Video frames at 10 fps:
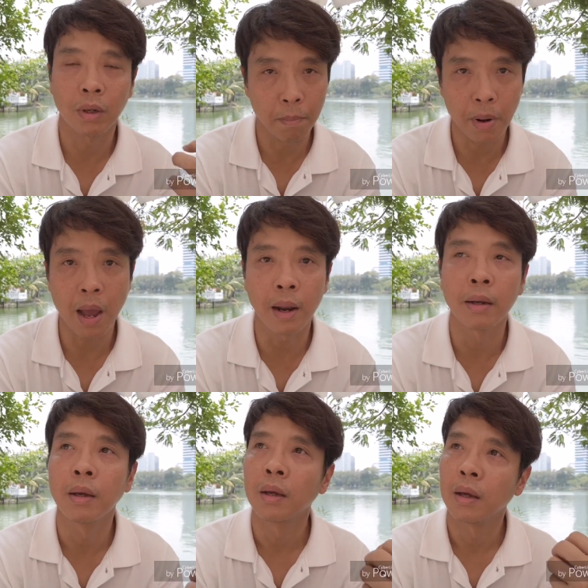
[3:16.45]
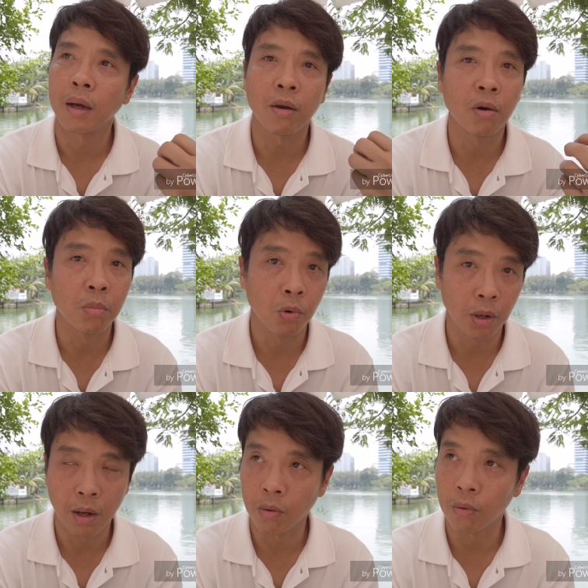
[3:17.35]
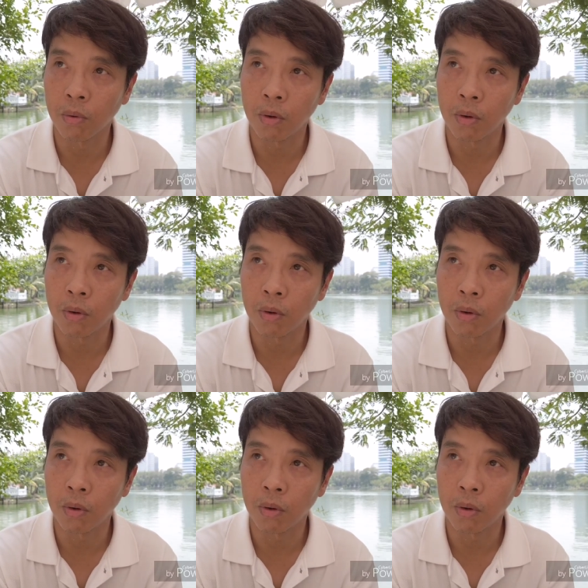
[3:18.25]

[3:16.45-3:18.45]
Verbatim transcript: ทำงาน ให้ฮอร์โมนเรา